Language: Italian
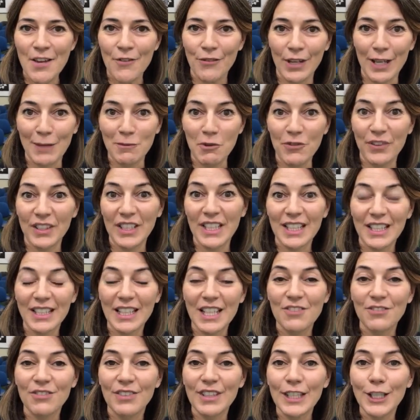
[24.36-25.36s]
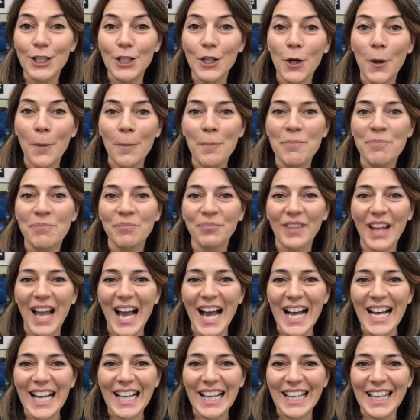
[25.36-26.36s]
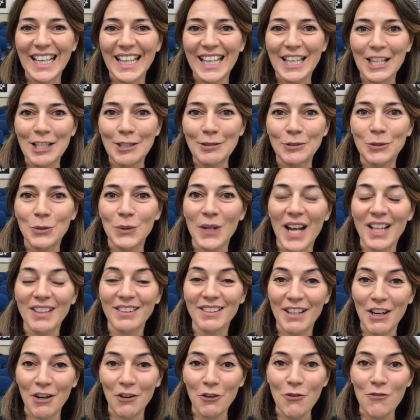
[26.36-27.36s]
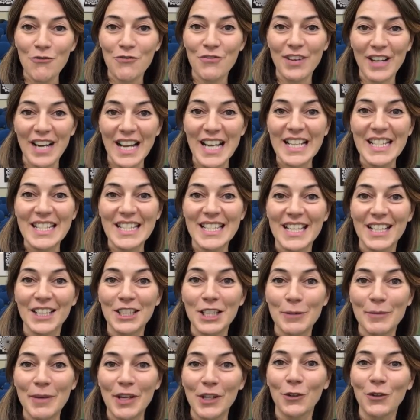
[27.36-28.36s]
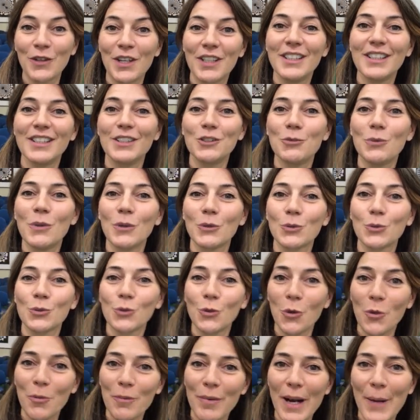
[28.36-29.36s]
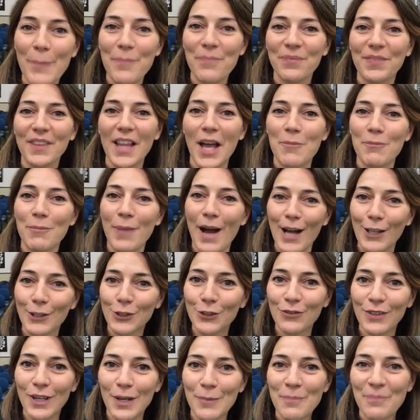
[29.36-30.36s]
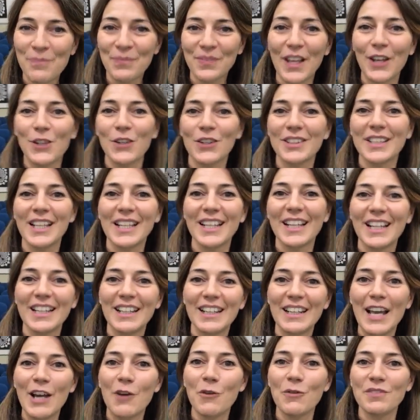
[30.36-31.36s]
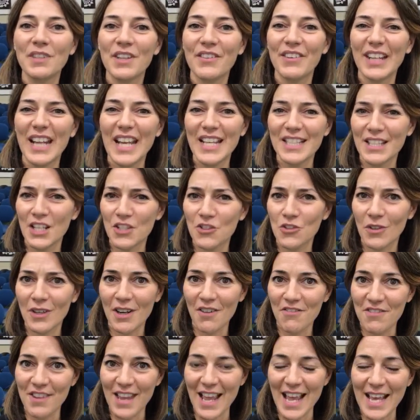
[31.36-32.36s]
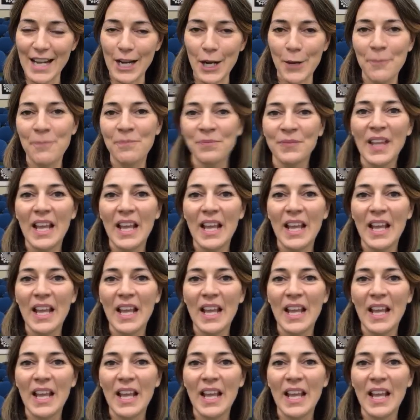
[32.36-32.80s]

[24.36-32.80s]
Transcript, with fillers: Faremo vedere dei video anche durante la conferenza di mercoledì 2 ottobre a Padova, all'Hotel Galileo in via Venezia, zona Fiera.